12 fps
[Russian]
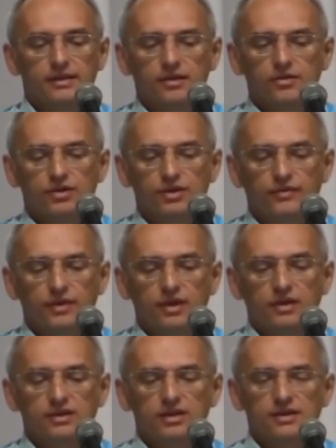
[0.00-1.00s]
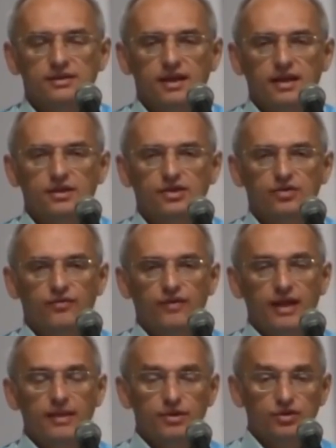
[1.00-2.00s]
Следующее, вы должны знать, что
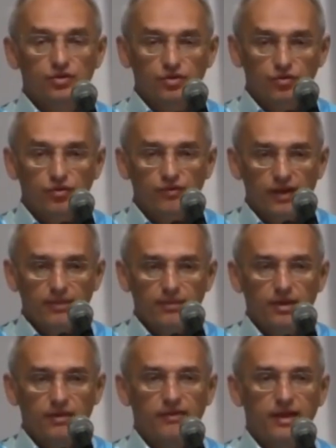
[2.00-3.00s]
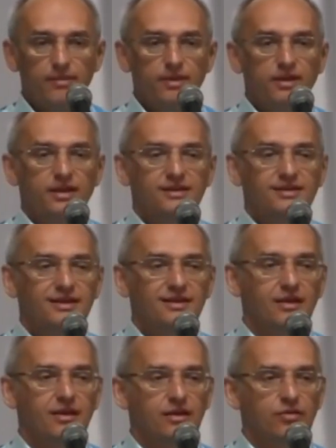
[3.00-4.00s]
время, что такое время? Время это
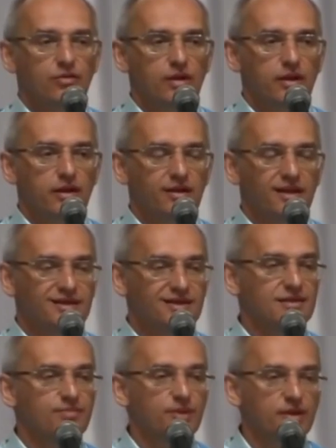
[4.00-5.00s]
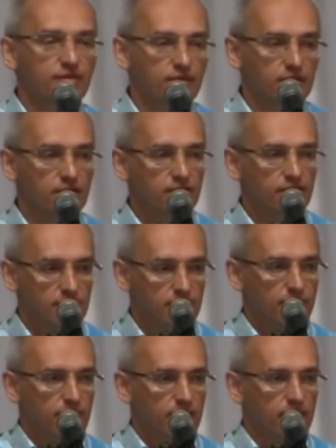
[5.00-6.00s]
сила, которая нас испытывает в
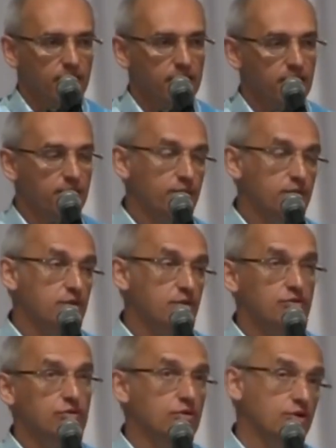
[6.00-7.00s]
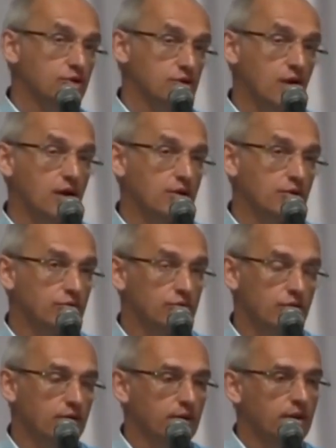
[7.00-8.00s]
этом мире. Это не просто то, что на часах
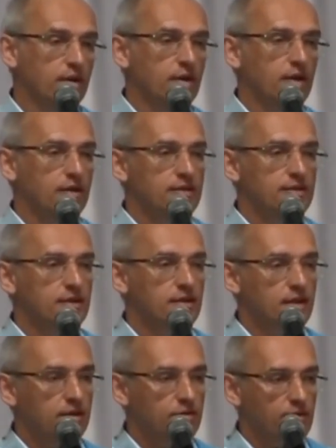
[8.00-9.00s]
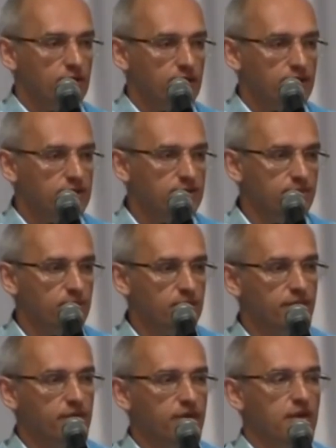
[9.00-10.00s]
идет. Это сила, которая нас
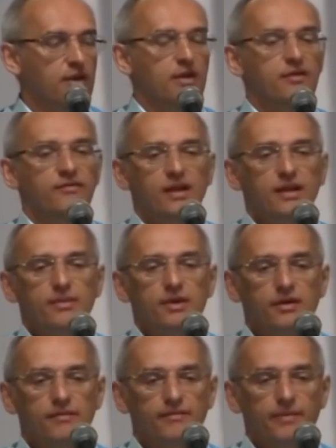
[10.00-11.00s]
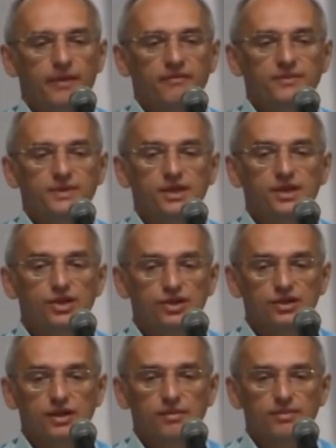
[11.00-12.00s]
испытывает. Время в
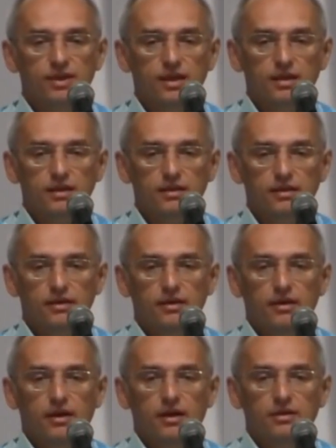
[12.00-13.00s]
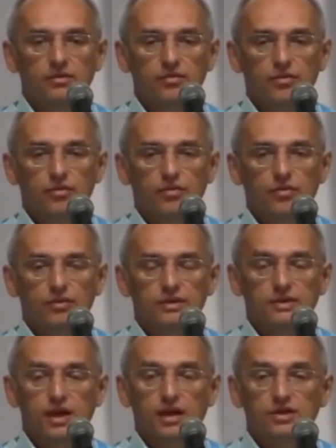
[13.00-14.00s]
психическом теле, оно
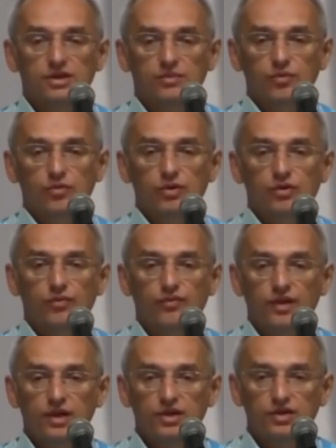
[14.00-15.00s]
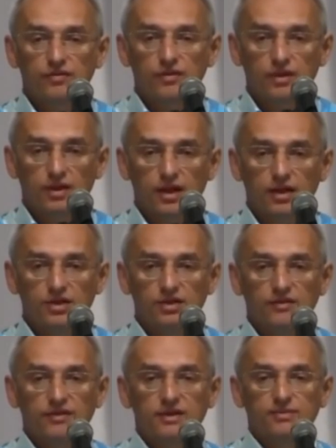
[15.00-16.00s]
с каждым годом увеличивает
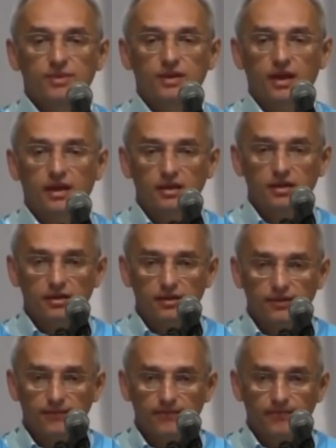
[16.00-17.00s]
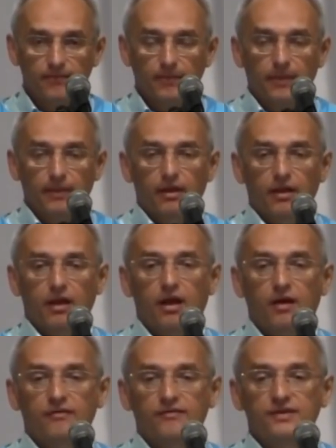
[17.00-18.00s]
количество испытаний,
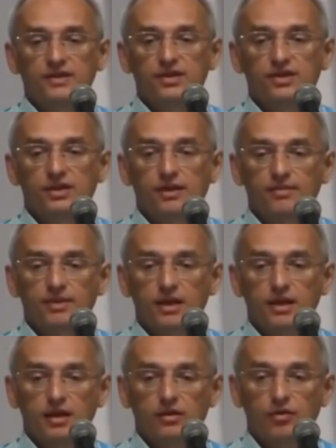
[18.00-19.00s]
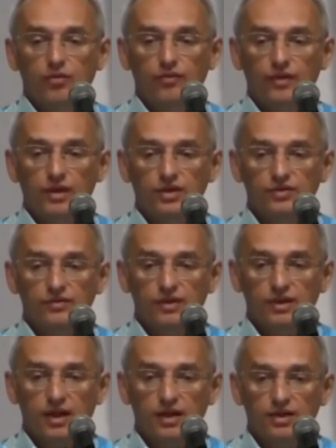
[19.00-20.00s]
а в физическом теле оно
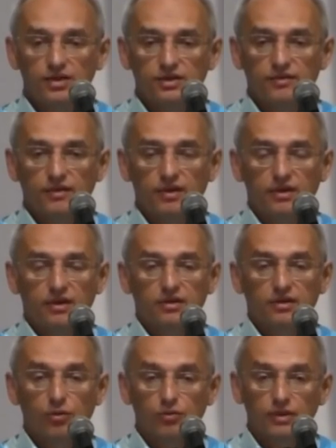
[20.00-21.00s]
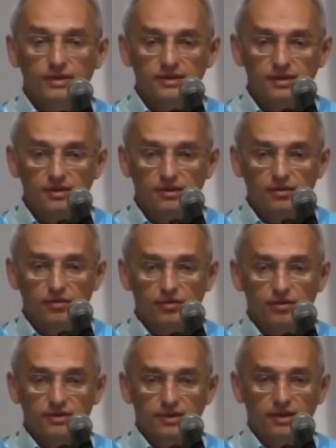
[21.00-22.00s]
увеличивает количество трудностей.
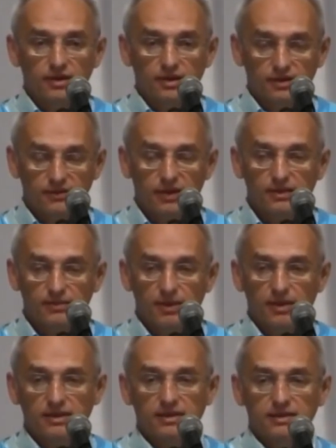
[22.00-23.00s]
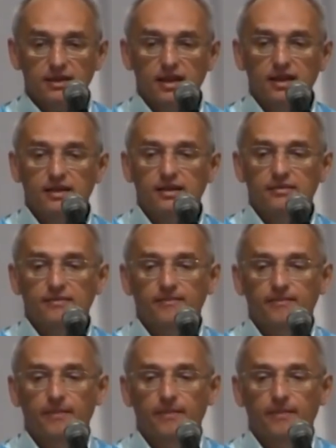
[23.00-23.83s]
То есть это называется процесс старения.